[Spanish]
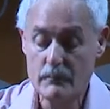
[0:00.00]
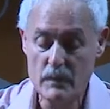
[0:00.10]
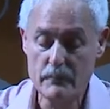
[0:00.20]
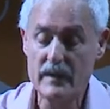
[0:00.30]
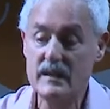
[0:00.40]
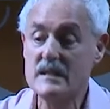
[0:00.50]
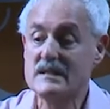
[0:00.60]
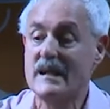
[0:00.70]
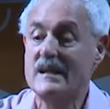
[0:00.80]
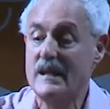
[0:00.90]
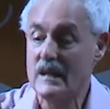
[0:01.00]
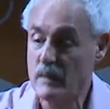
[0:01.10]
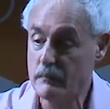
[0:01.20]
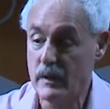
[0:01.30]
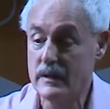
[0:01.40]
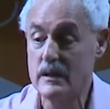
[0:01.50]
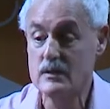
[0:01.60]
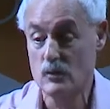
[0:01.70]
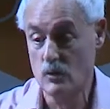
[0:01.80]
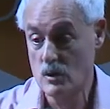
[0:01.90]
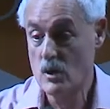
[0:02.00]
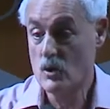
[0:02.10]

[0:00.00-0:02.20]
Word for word: en mi país, querer a mi país, ¿no?